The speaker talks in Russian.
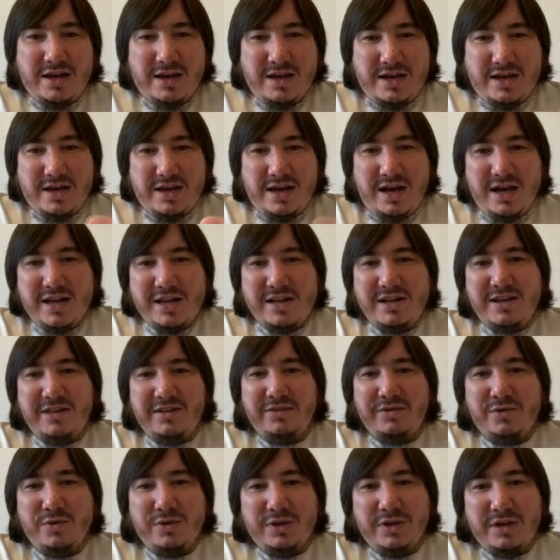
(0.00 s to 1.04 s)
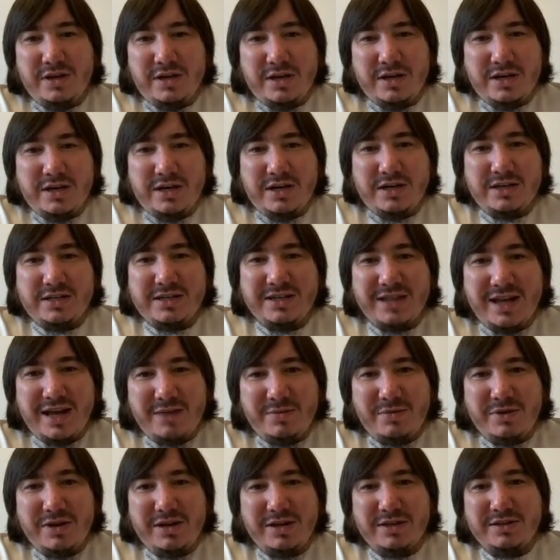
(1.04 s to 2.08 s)
э, хадис он
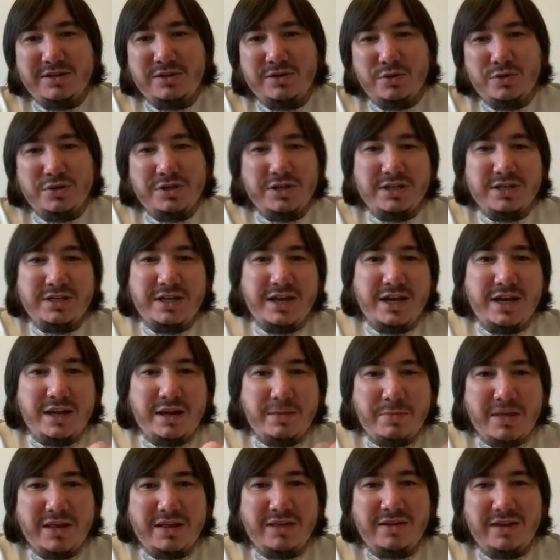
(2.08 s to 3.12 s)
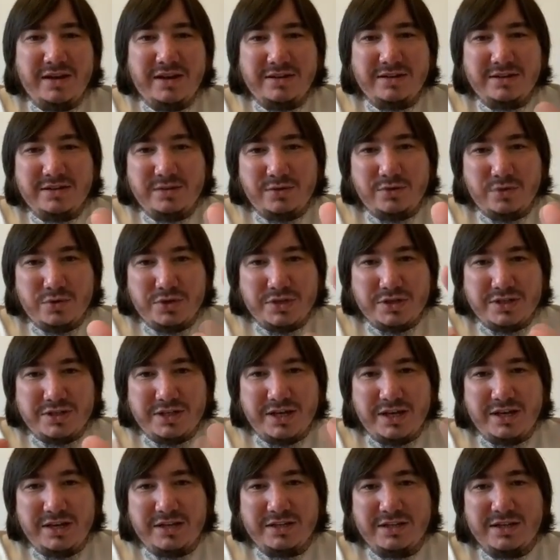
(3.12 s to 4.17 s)
слабый с точки зрения Матина, с точки
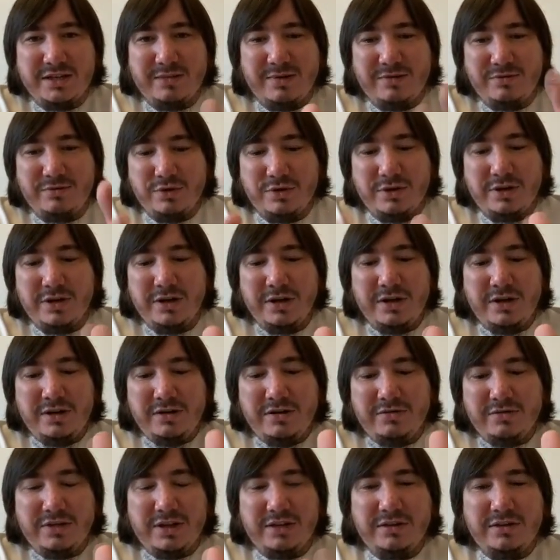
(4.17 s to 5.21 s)
зрения самого вот